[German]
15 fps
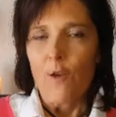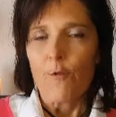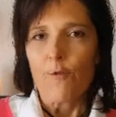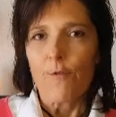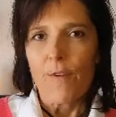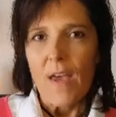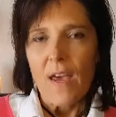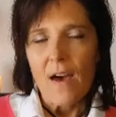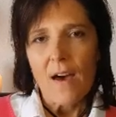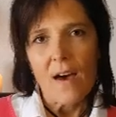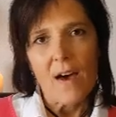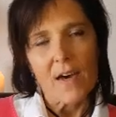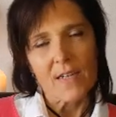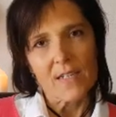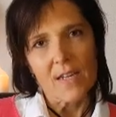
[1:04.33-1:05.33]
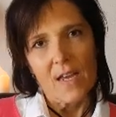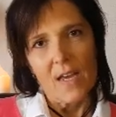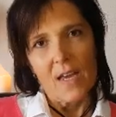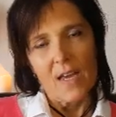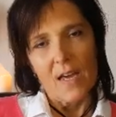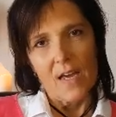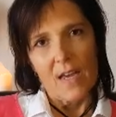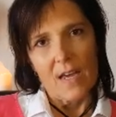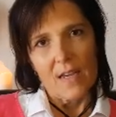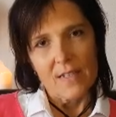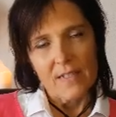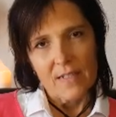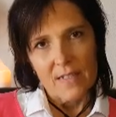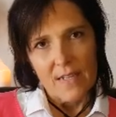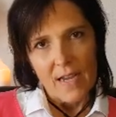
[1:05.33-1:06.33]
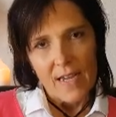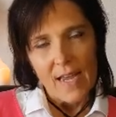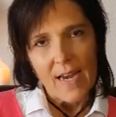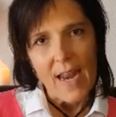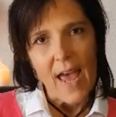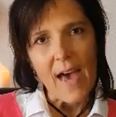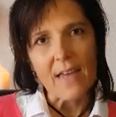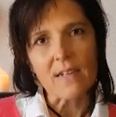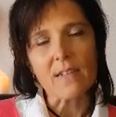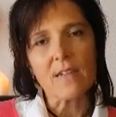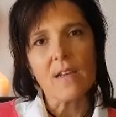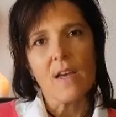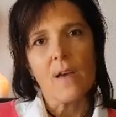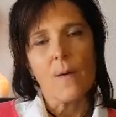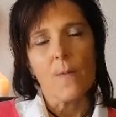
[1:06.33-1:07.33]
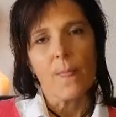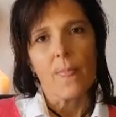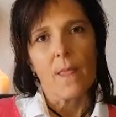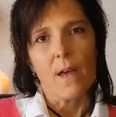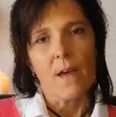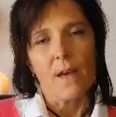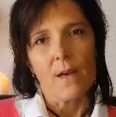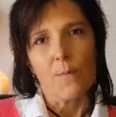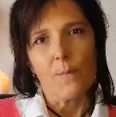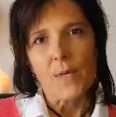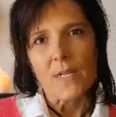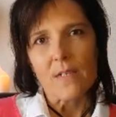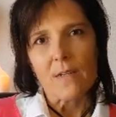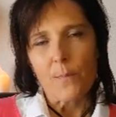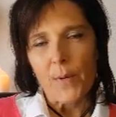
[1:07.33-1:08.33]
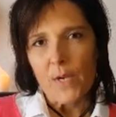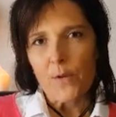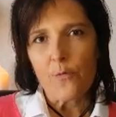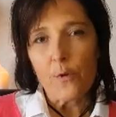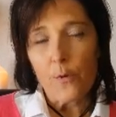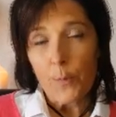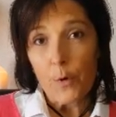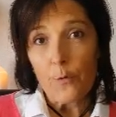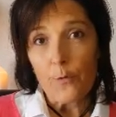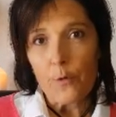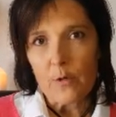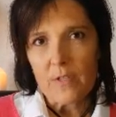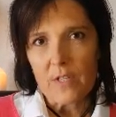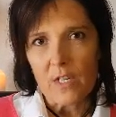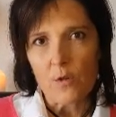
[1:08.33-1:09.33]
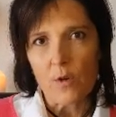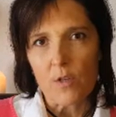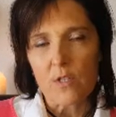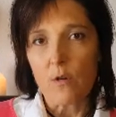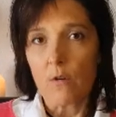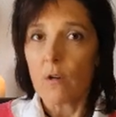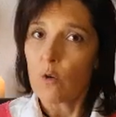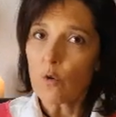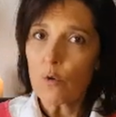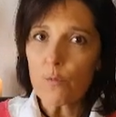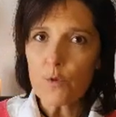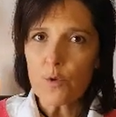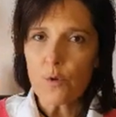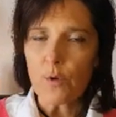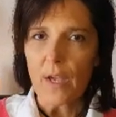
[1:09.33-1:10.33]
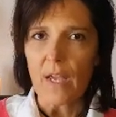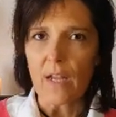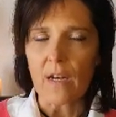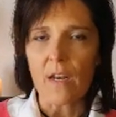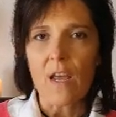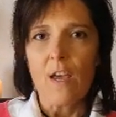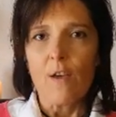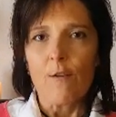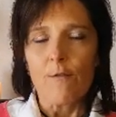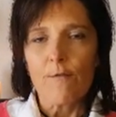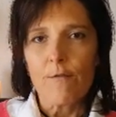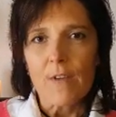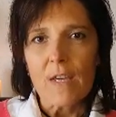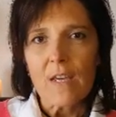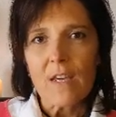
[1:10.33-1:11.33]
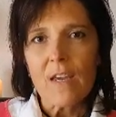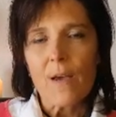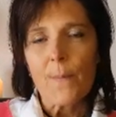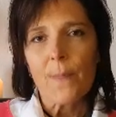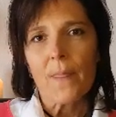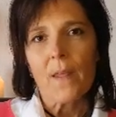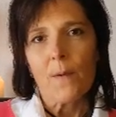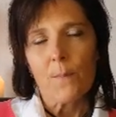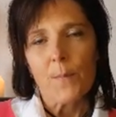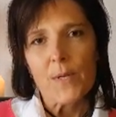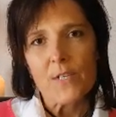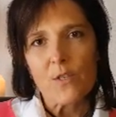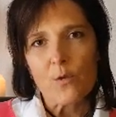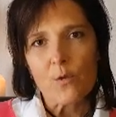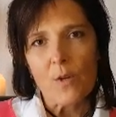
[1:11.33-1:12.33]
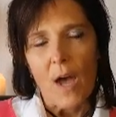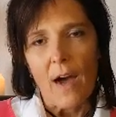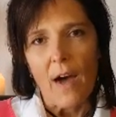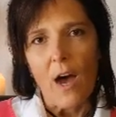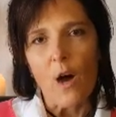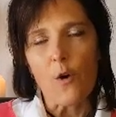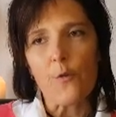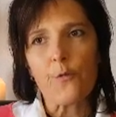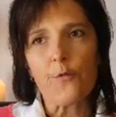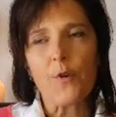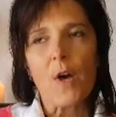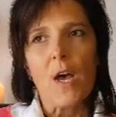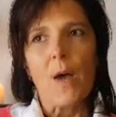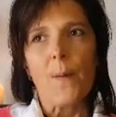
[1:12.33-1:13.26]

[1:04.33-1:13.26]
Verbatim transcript: Wer hat es dir gelernt, äh, mit Prüfungssituationen umzugehen? Wie bist du darauf